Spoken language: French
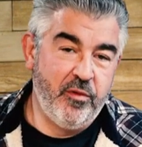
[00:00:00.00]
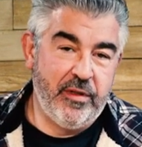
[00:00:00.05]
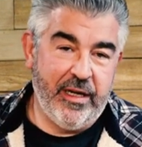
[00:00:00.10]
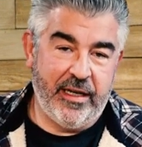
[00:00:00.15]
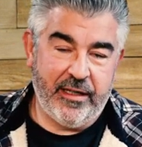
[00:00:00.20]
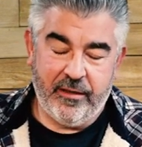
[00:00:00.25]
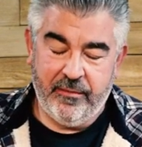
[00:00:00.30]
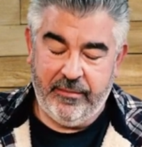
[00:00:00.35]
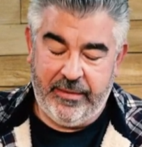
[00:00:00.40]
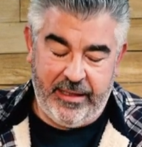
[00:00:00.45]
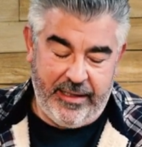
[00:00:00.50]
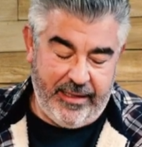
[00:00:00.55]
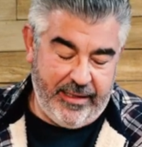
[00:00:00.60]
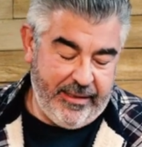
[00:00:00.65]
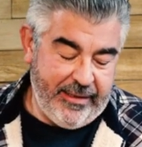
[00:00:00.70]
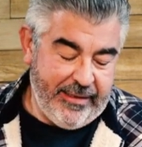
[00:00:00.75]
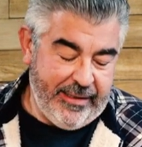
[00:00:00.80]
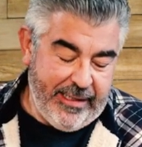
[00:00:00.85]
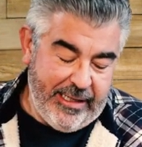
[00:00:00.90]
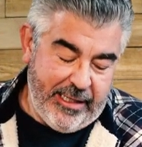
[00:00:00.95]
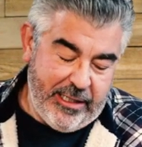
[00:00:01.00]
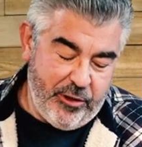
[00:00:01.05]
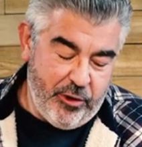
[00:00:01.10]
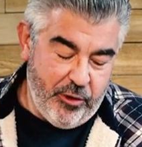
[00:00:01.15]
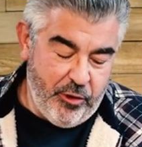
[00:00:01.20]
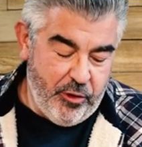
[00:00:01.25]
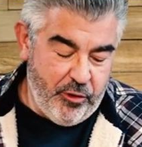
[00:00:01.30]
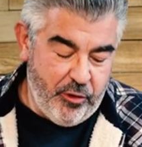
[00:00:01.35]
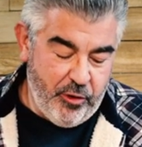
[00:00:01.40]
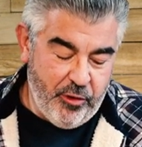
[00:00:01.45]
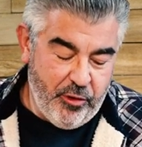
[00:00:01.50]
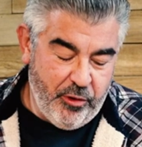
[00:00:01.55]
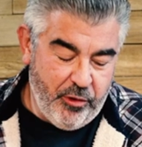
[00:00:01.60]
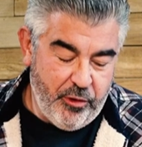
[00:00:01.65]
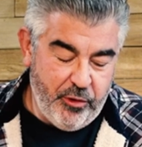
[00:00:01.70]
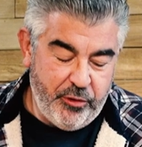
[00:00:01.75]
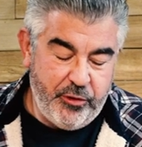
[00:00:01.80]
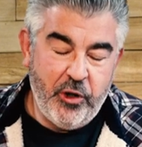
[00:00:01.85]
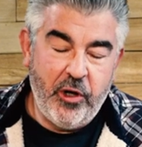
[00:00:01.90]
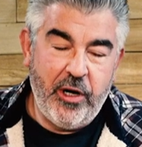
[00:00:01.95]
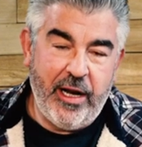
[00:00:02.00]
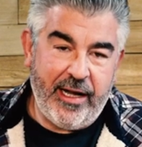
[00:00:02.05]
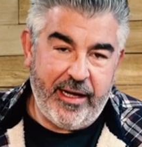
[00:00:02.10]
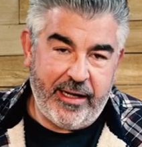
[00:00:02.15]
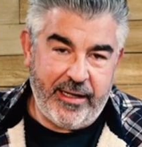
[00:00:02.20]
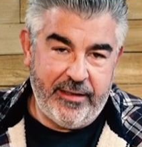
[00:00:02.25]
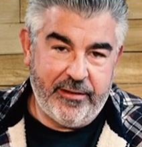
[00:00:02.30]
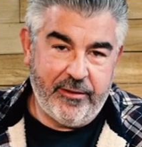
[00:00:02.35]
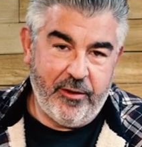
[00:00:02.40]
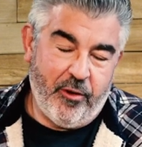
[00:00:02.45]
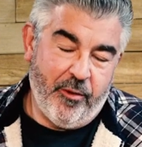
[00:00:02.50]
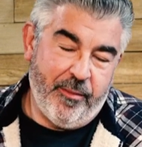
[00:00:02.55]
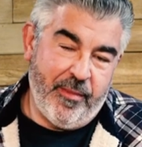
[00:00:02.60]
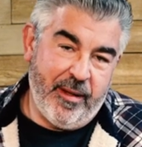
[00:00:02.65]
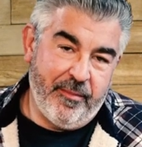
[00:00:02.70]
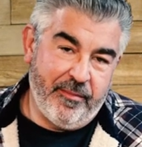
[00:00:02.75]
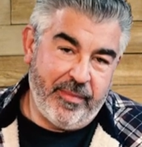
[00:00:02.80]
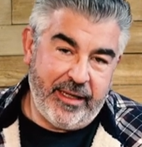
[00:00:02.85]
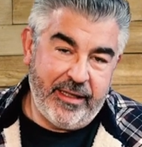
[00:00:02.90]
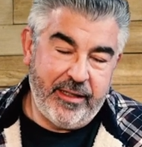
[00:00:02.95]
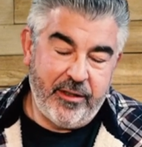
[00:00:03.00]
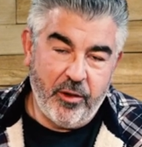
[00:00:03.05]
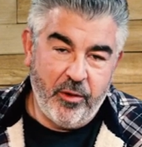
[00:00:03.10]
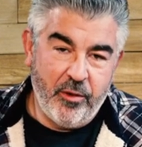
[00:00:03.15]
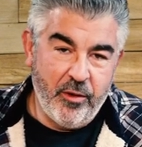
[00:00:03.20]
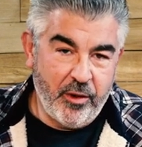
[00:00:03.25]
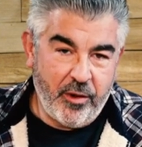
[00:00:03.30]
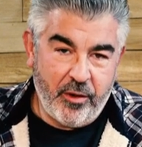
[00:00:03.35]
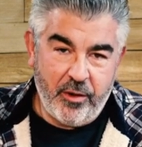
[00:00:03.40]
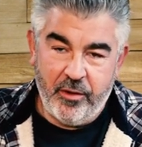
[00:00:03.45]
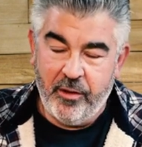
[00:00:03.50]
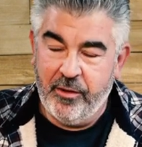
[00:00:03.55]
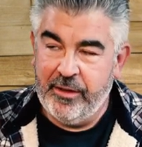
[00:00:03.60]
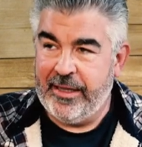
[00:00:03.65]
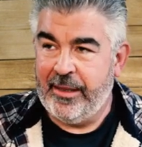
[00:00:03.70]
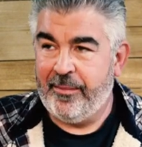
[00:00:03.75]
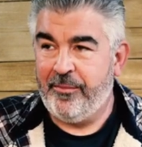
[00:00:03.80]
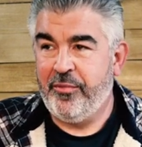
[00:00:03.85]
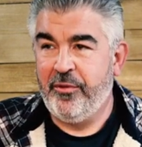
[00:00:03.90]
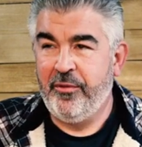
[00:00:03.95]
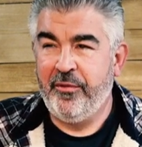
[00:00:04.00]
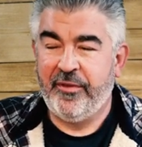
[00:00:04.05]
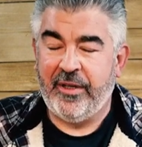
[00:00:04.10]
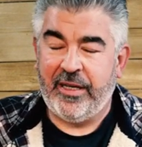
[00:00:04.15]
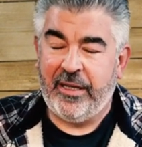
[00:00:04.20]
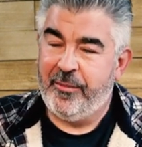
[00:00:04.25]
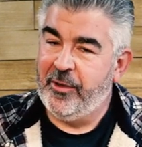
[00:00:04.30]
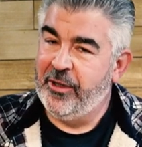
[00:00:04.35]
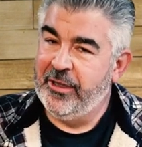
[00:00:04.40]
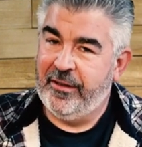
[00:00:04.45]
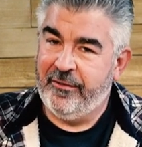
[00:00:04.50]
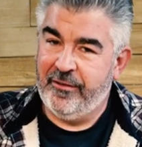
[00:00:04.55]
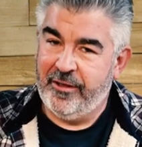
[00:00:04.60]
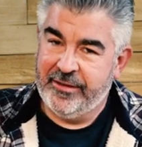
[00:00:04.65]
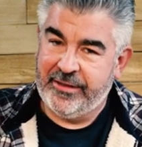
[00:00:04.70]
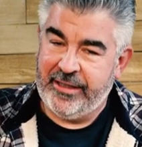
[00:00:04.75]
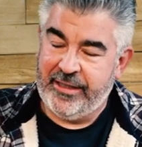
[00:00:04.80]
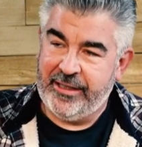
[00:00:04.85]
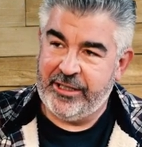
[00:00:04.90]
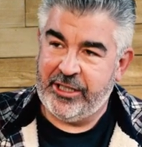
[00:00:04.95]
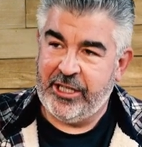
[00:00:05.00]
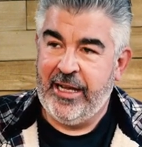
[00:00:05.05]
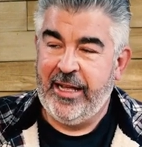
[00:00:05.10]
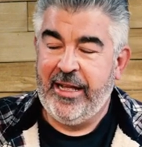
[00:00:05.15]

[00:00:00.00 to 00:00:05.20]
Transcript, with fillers: La, le, dollar étant au même prix que l'euro, il n'y a plus vraiment d'avantage.